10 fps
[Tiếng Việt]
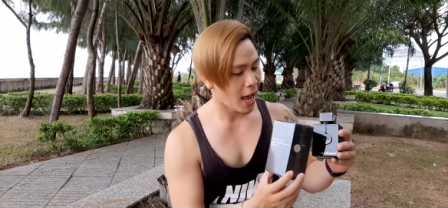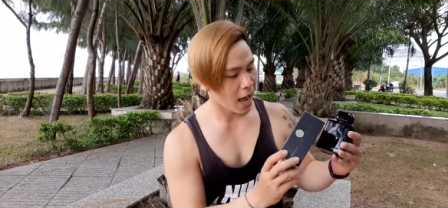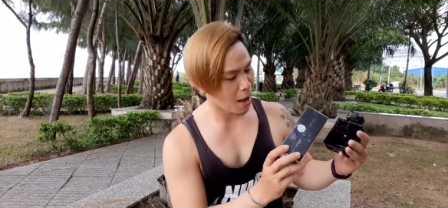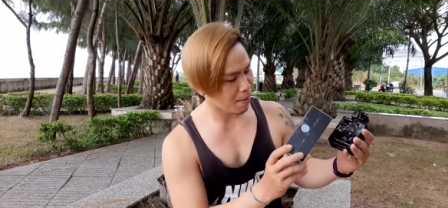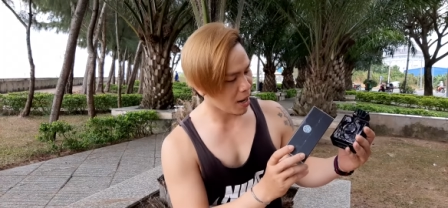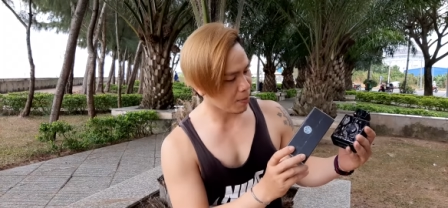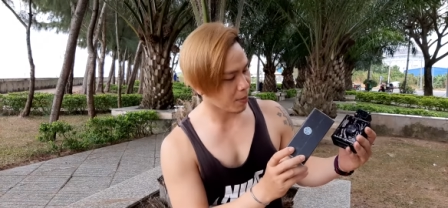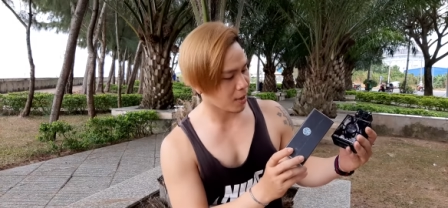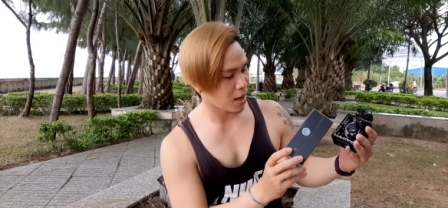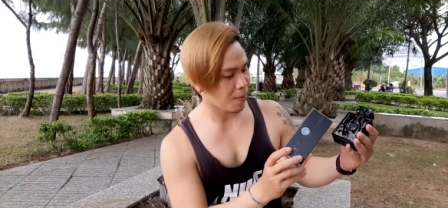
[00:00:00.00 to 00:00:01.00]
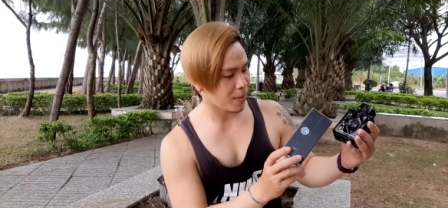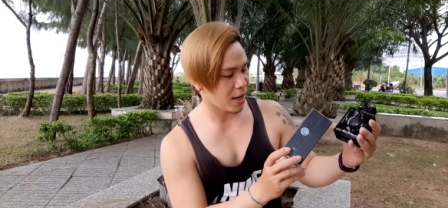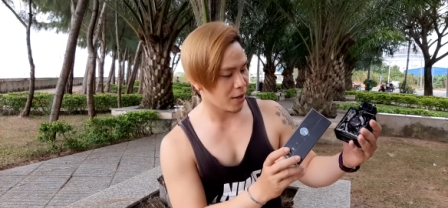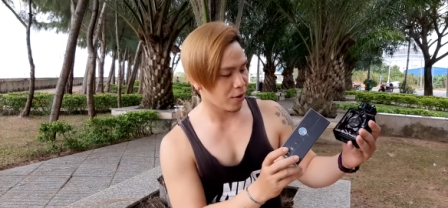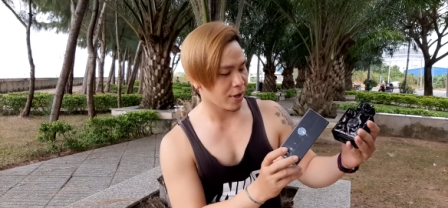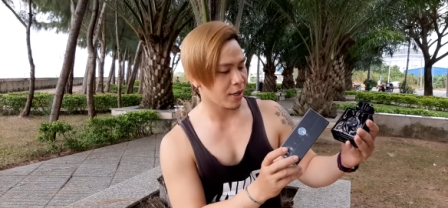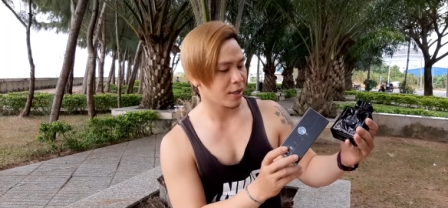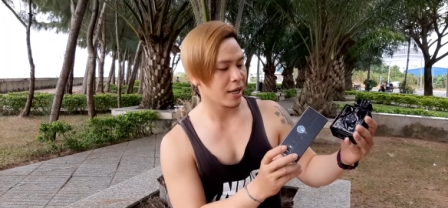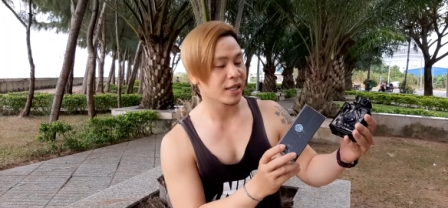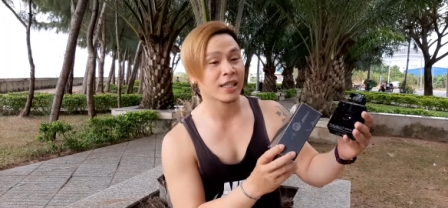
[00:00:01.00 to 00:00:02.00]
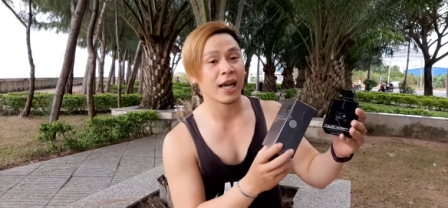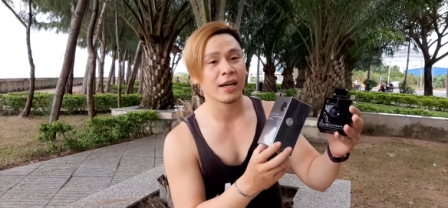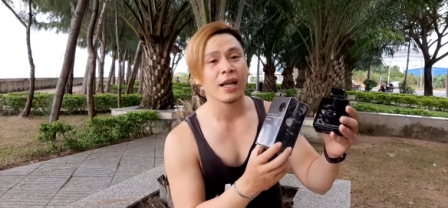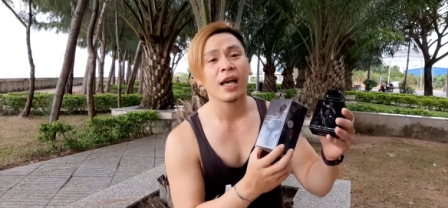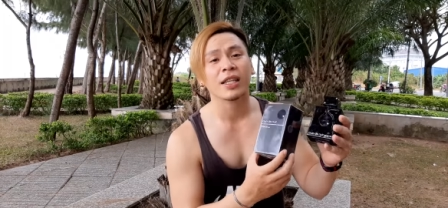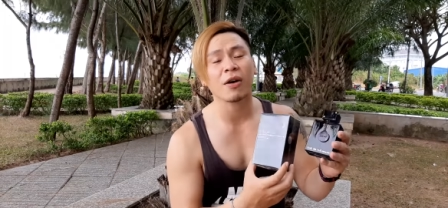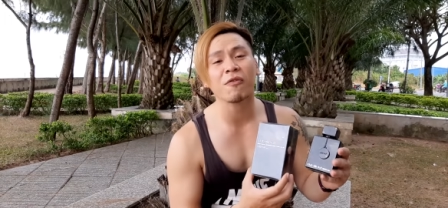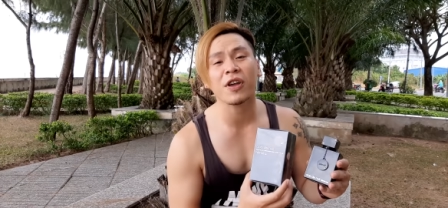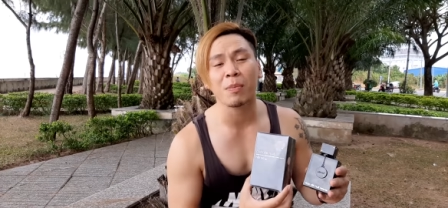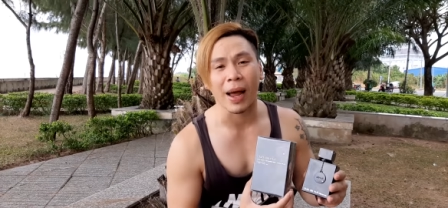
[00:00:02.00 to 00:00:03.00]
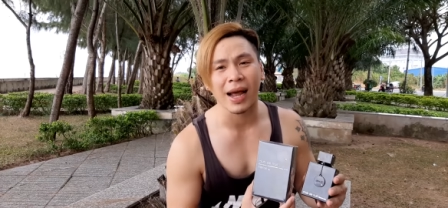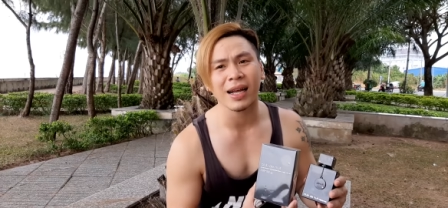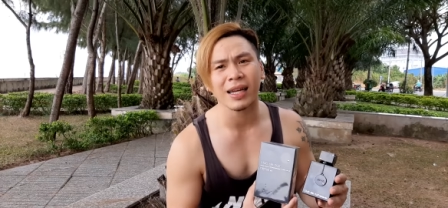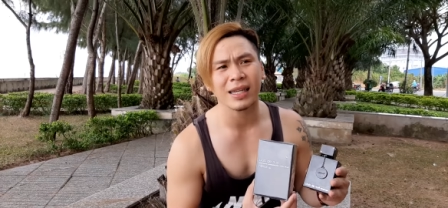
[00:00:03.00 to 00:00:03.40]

Amap Club de Nuit Intense trong phiên bản